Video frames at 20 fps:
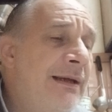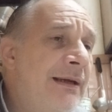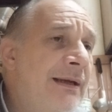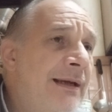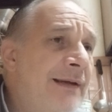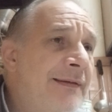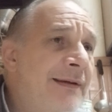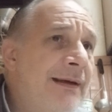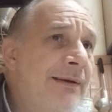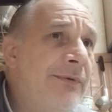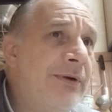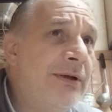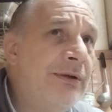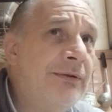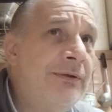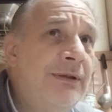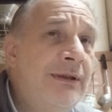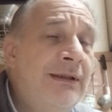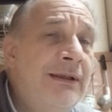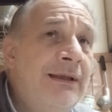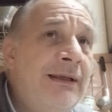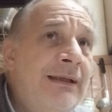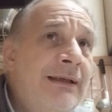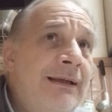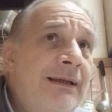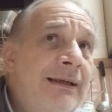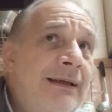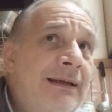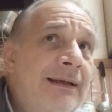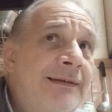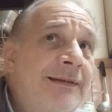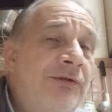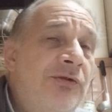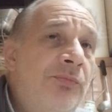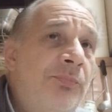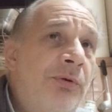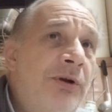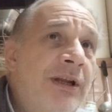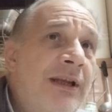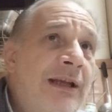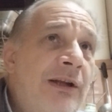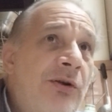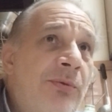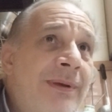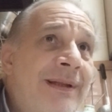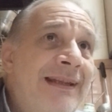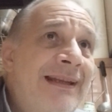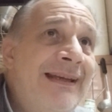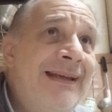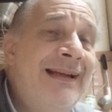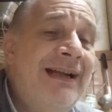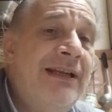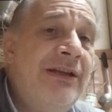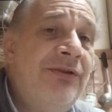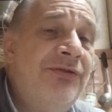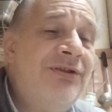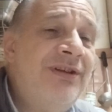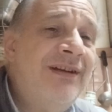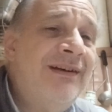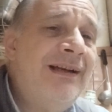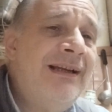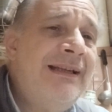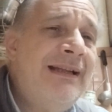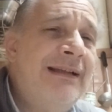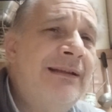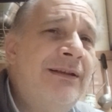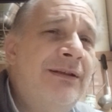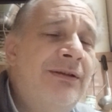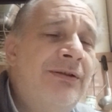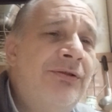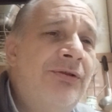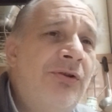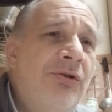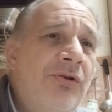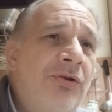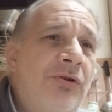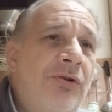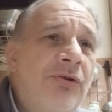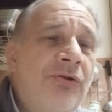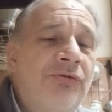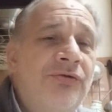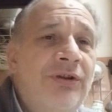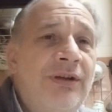así que bueno, se supone que los veterinarios, y en realidad todos los